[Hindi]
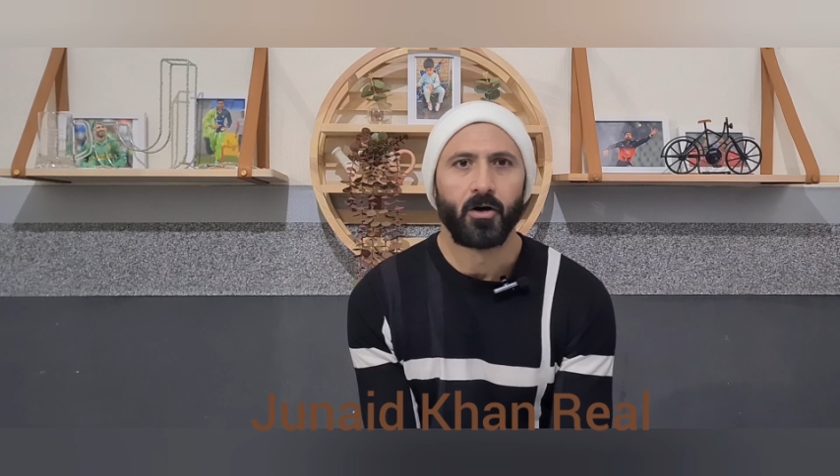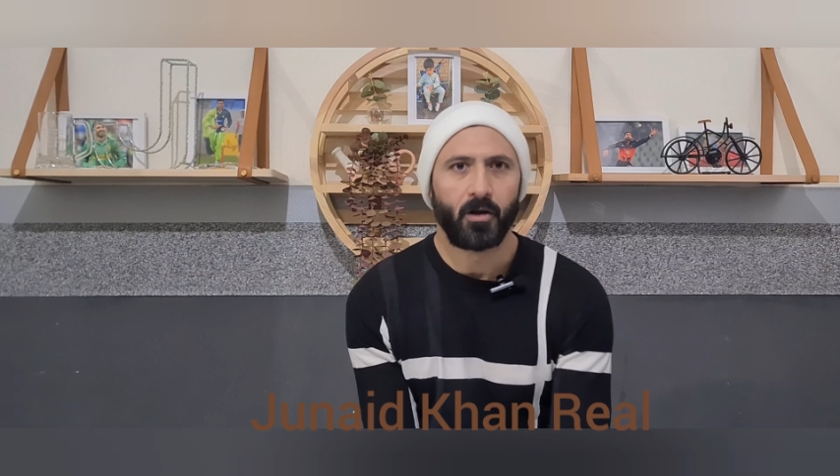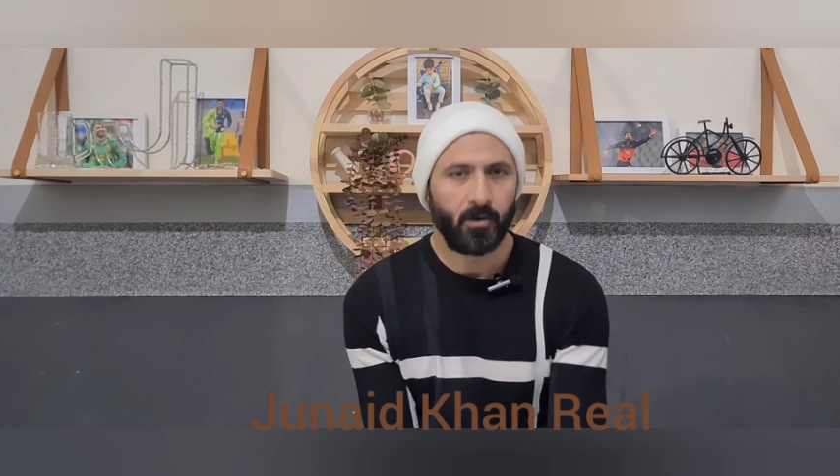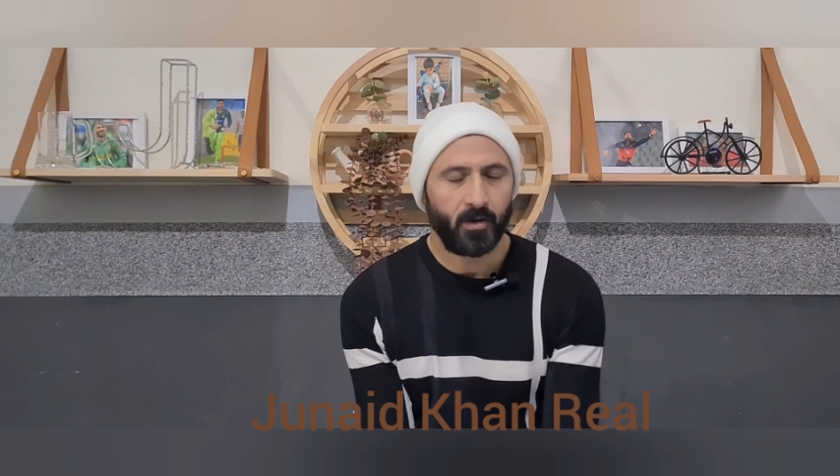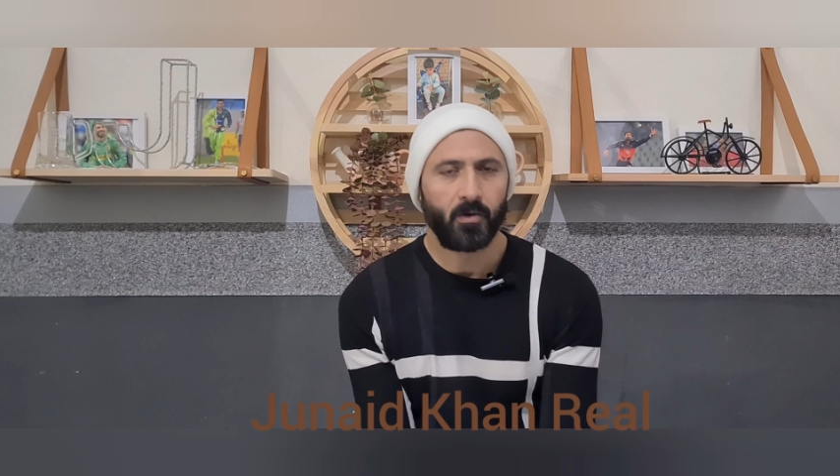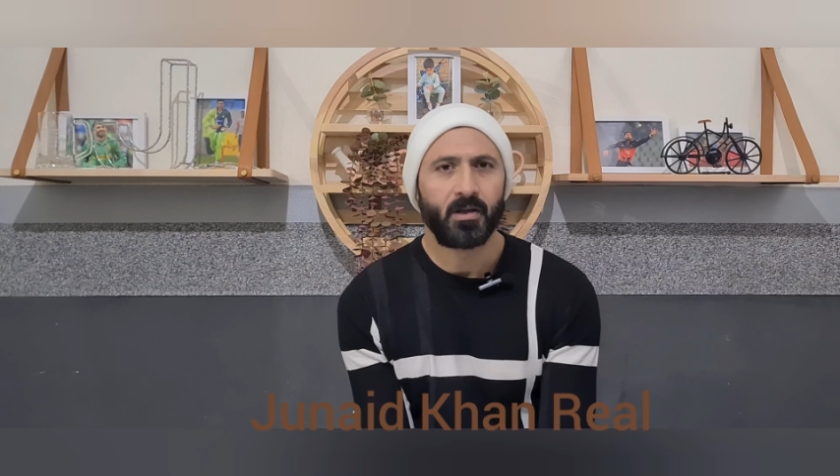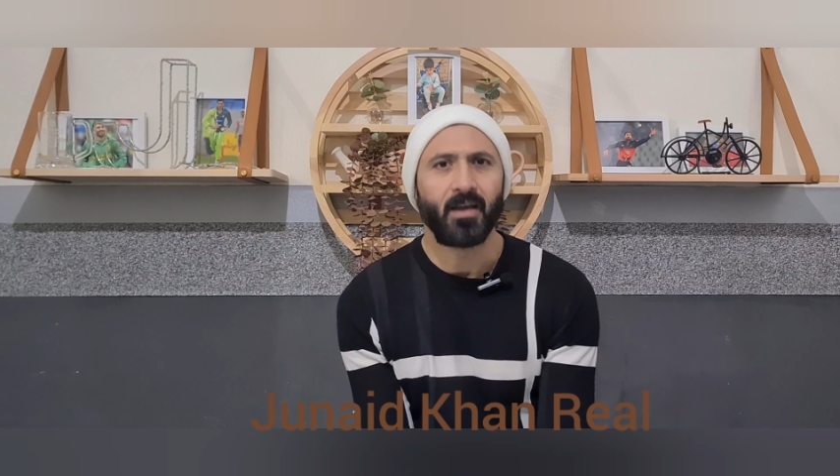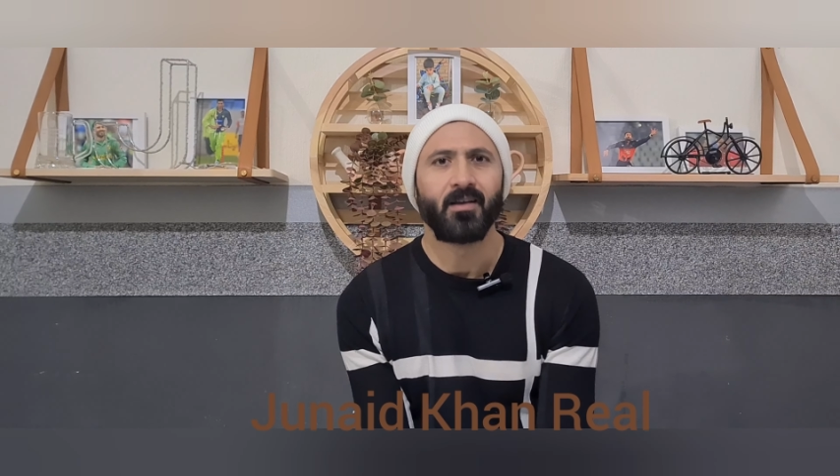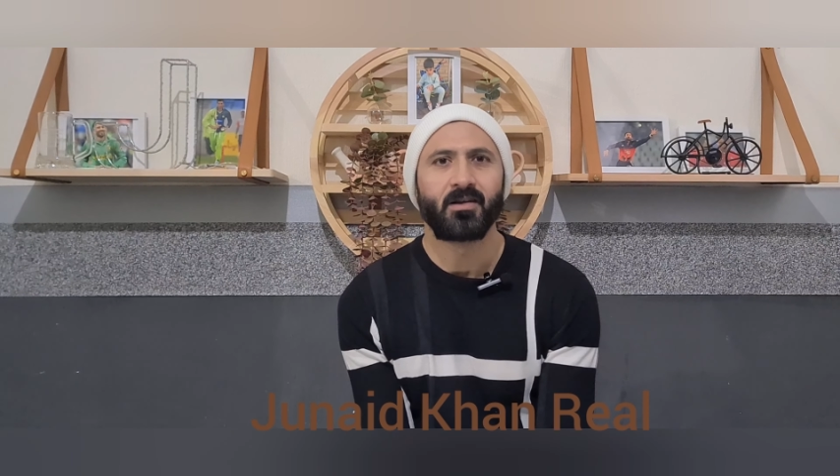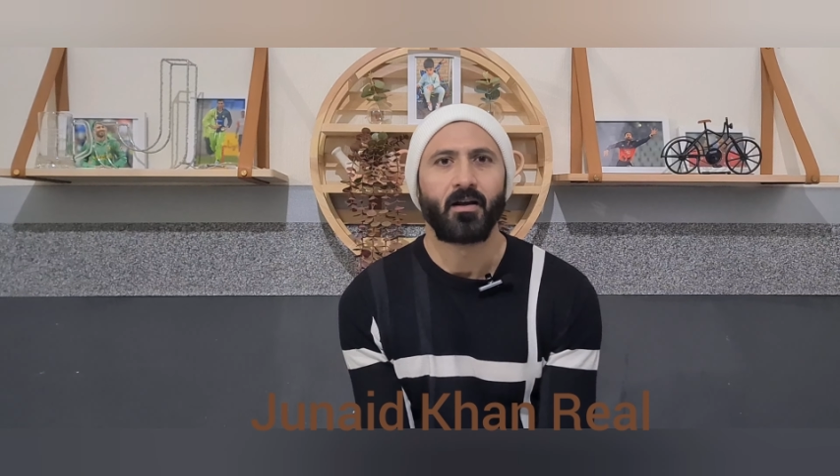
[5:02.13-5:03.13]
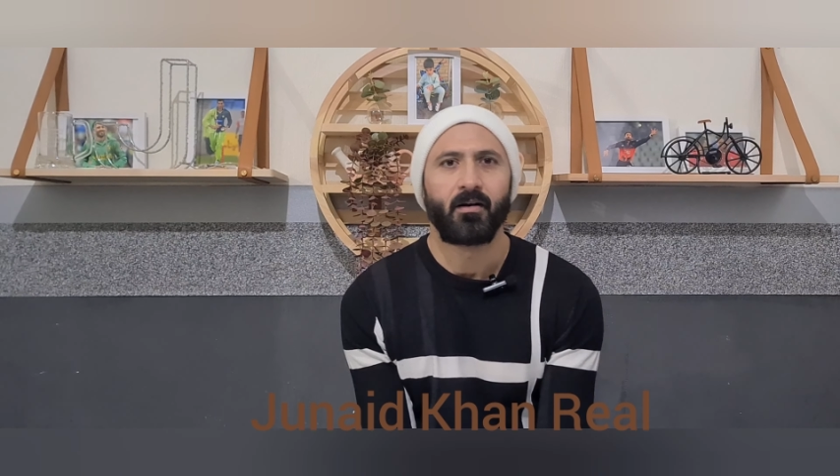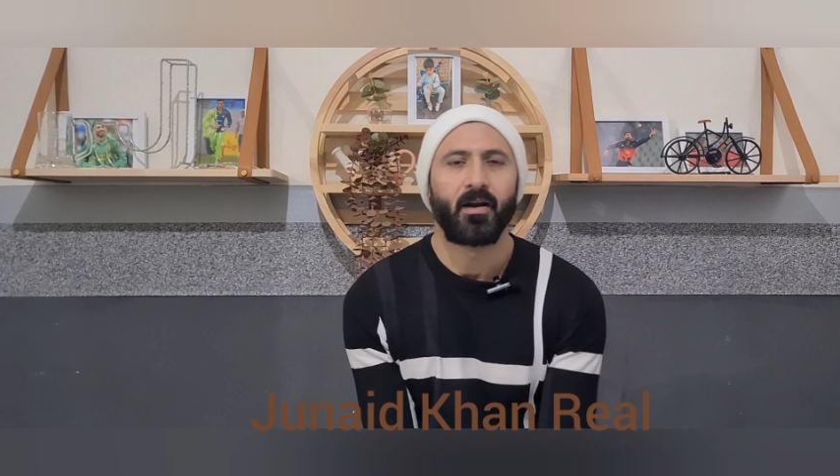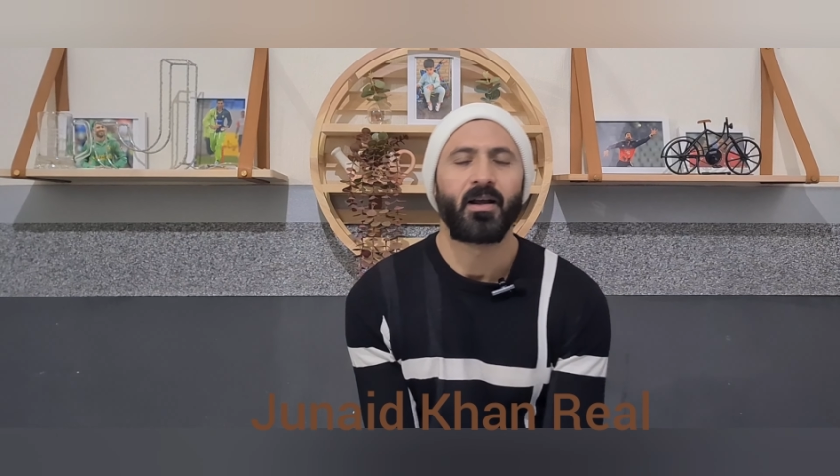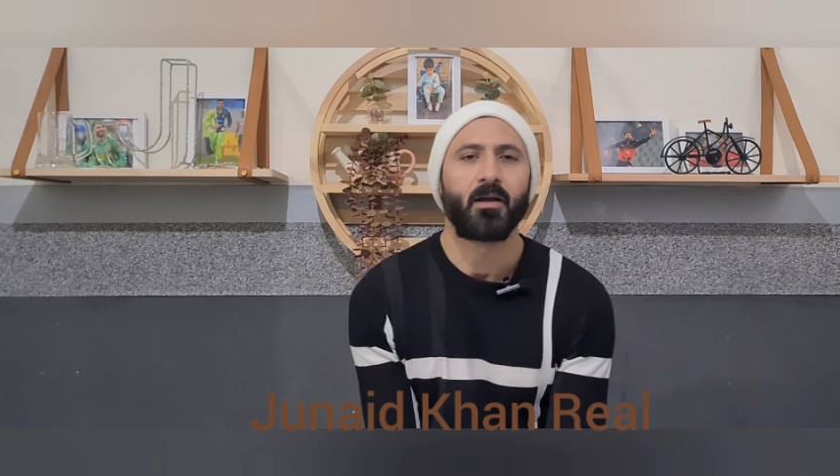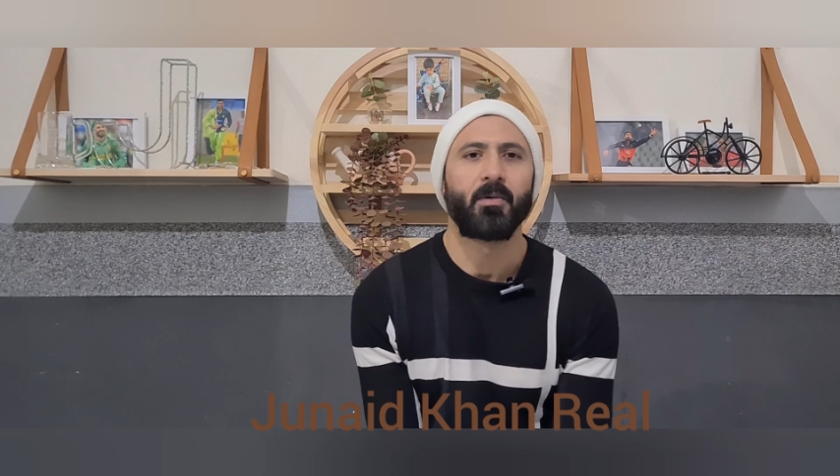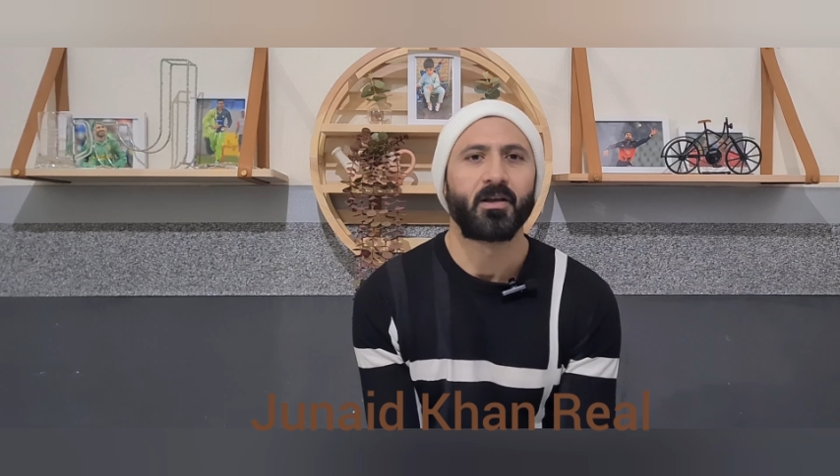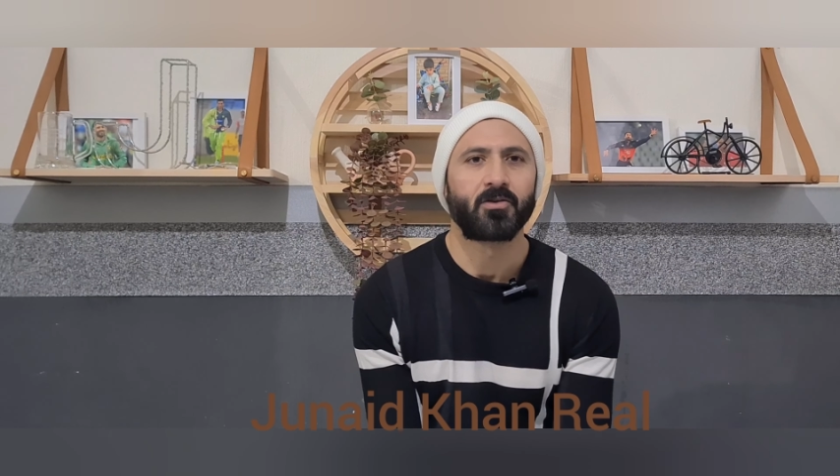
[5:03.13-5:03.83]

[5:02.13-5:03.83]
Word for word: और यही चल रहा है ना कि भाई